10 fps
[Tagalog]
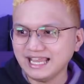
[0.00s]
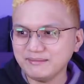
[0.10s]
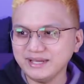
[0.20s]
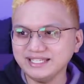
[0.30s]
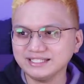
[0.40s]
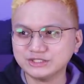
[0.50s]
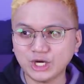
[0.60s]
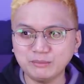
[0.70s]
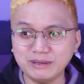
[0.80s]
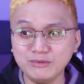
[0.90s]
Lamay ng
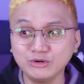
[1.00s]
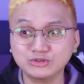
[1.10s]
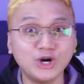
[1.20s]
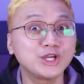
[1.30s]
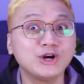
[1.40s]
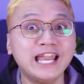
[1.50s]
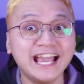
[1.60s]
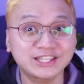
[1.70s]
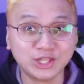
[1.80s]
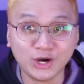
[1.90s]
tropa mong toy
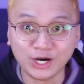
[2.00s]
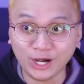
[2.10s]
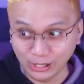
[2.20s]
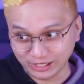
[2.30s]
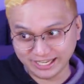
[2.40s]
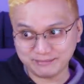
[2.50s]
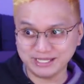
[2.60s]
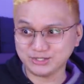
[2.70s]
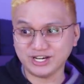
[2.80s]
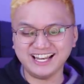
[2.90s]
collector. Okay, medyo